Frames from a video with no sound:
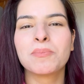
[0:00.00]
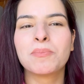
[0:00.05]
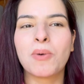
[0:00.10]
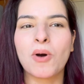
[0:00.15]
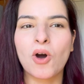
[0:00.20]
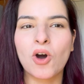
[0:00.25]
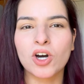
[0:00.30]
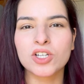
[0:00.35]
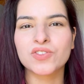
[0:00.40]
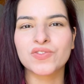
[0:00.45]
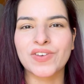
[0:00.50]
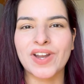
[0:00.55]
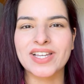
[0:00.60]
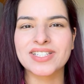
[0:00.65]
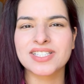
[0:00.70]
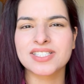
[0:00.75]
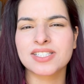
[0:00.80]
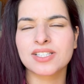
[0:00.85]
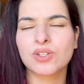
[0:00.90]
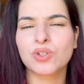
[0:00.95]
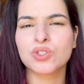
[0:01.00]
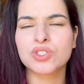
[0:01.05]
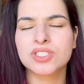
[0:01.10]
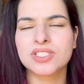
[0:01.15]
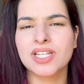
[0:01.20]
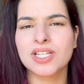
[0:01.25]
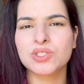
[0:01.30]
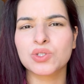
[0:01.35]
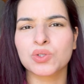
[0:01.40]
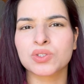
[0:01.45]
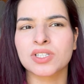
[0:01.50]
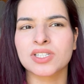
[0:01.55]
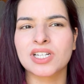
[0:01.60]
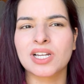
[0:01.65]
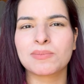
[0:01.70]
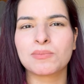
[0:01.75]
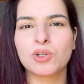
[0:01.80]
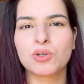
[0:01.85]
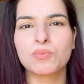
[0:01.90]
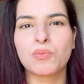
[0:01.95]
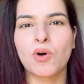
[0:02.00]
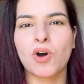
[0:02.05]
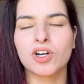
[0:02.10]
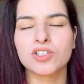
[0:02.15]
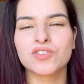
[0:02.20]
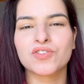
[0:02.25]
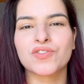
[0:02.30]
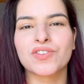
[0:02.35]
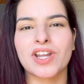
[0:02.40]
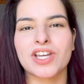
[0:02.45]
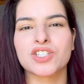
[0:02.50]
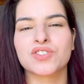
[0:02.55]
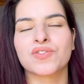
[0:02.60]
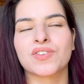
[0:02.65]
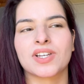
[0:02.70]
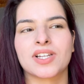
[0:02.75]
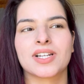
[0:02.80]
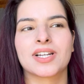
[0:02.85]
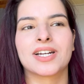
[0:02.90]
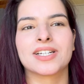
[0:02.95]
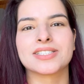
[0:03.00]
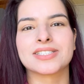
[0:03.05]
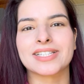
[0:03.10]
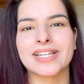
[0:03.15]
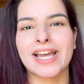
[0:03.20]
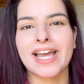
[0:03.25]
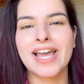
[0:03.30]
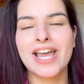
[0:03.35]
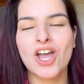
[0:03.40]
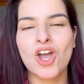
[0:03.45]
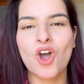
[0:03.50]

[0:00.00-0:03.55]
बहुत फ्रेश जैसे कुछ डेज होते हैं ना हम लोग बहुत फ्रेश फील करते हैं